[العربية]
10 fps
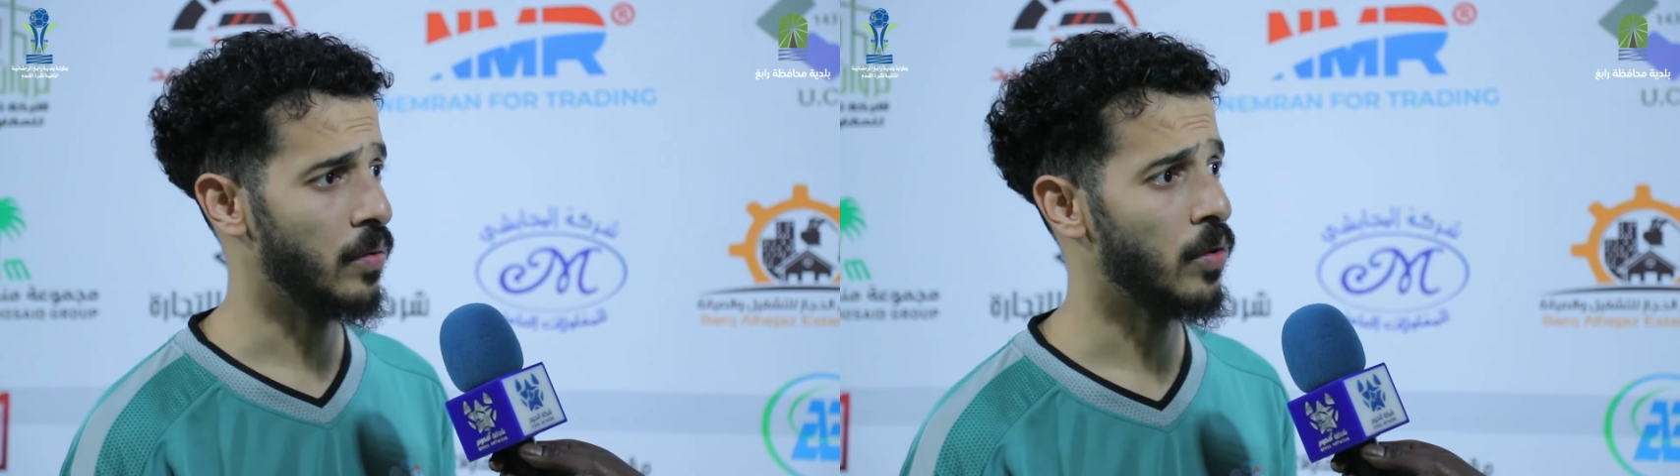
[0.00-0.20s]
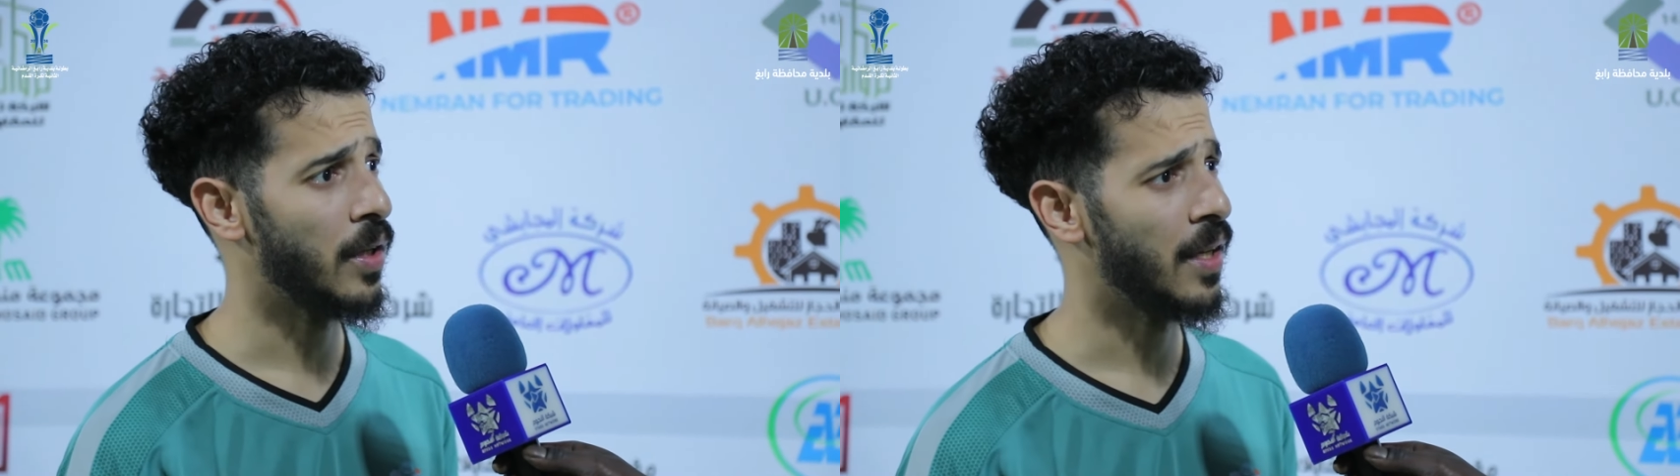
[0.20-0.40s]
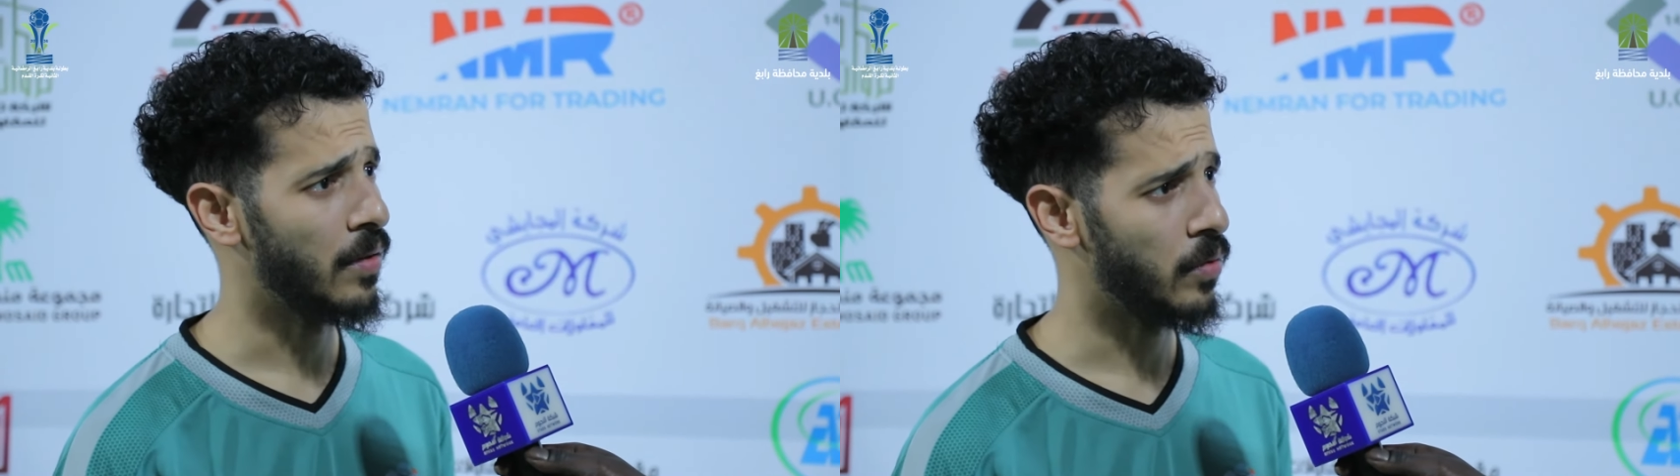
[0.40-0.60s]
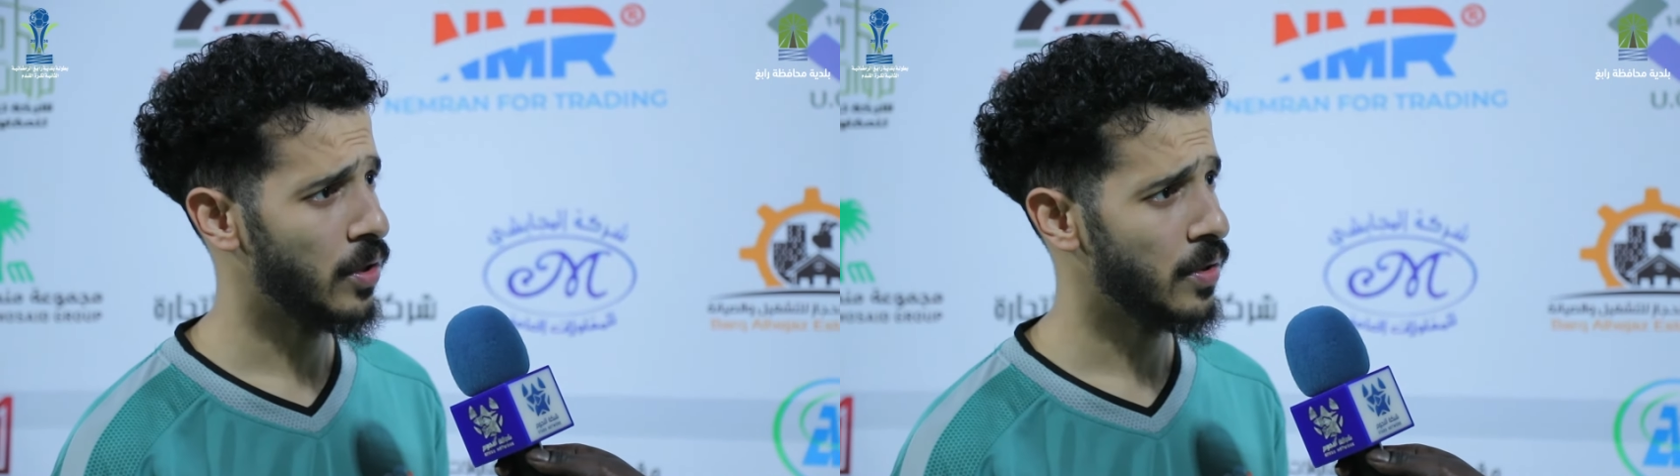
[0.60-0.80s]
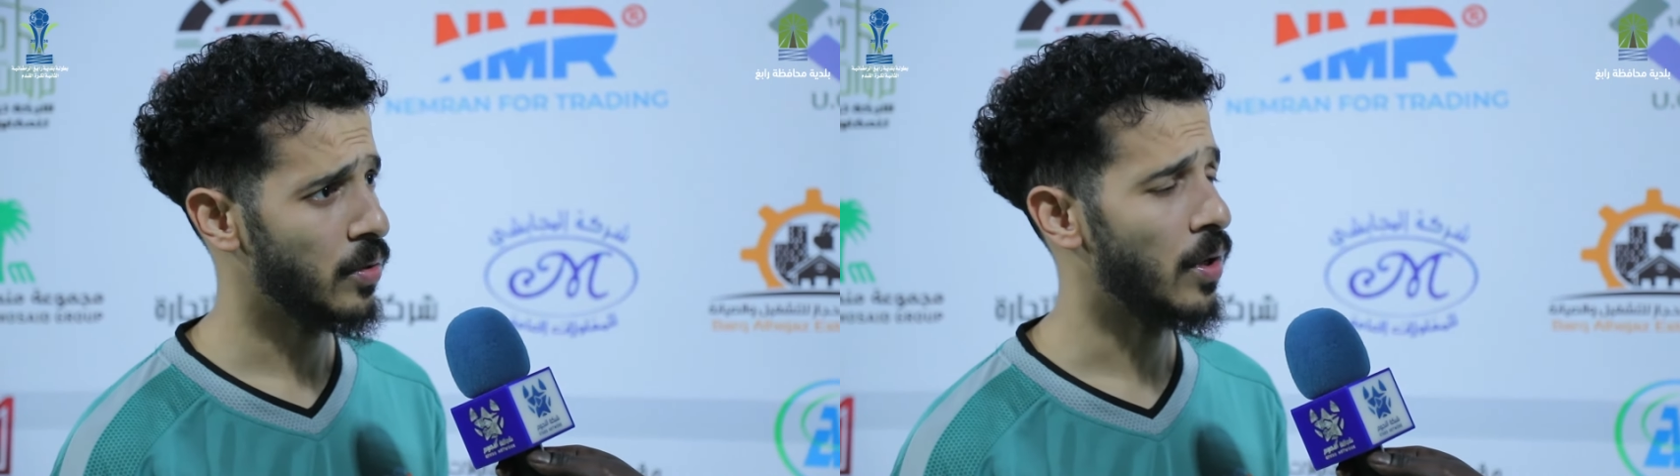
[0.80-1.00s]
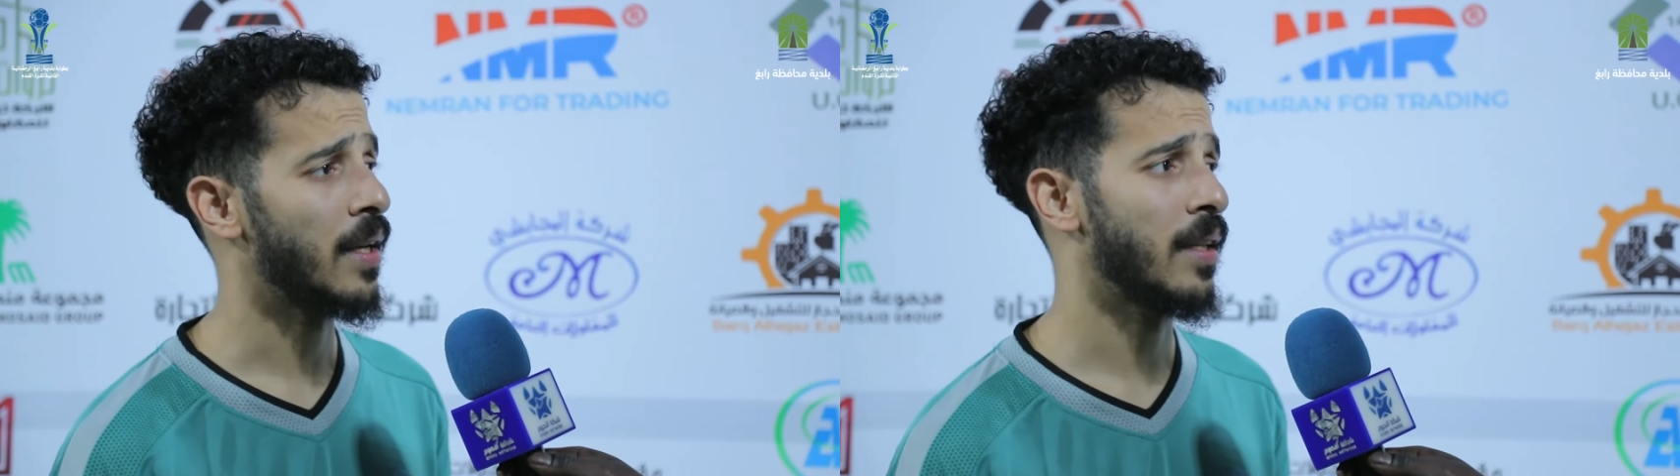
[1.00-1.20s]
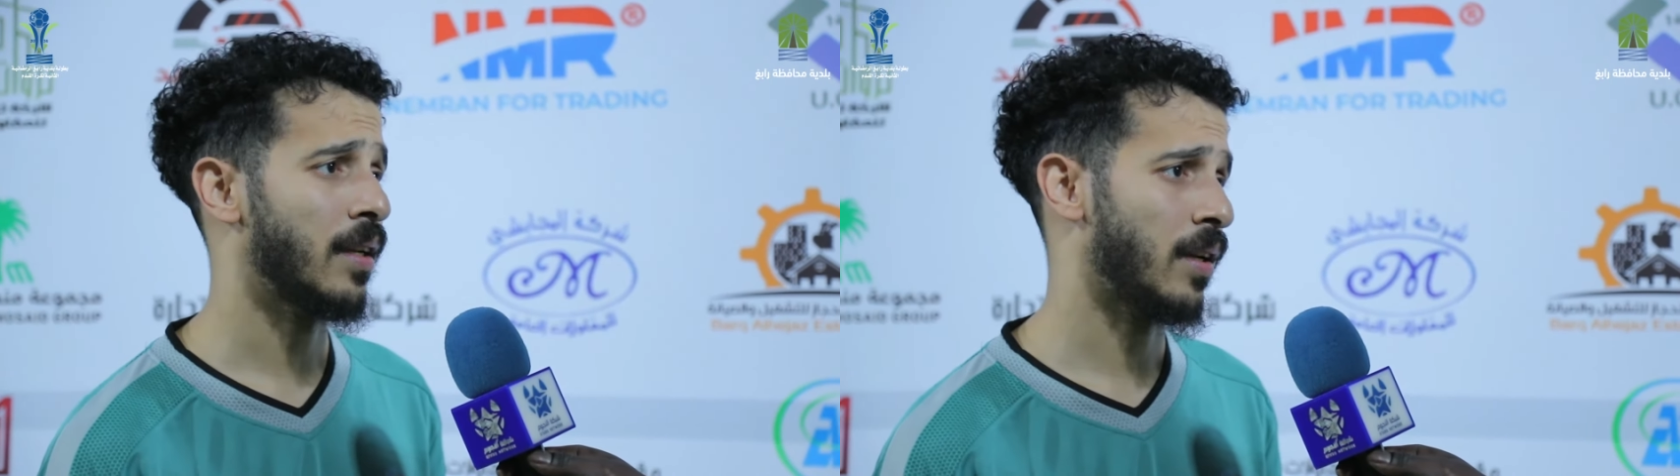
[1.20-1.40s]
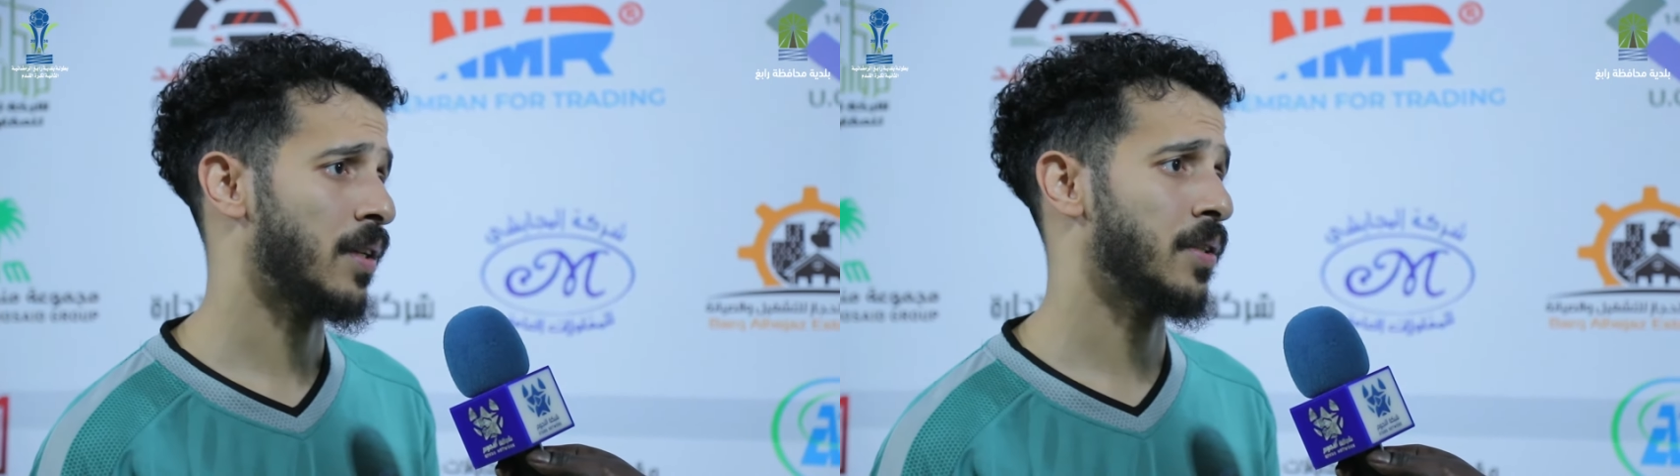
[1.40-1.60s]
لنا الفوز وهارد لك
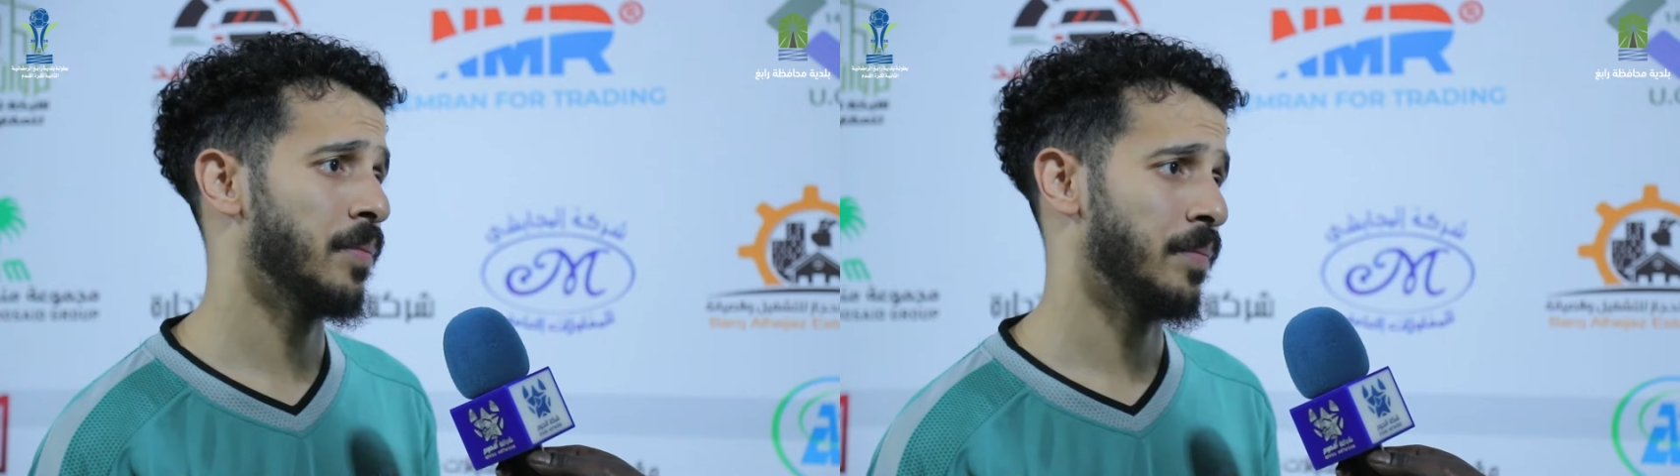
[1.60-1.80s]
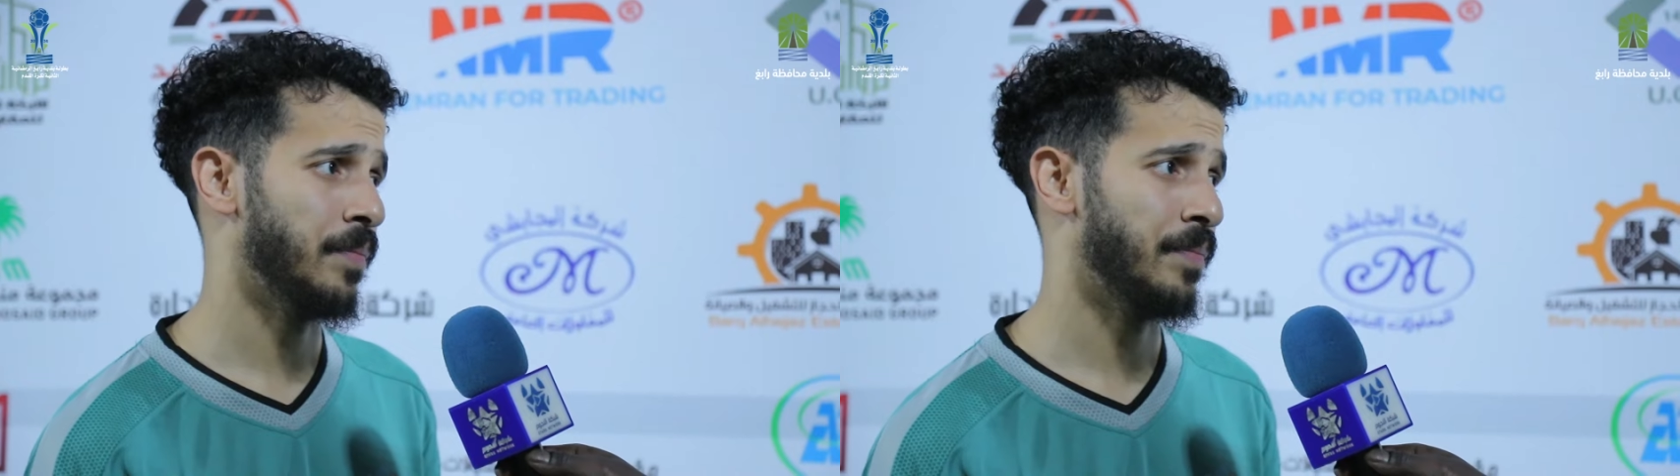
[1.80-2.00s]
الخصم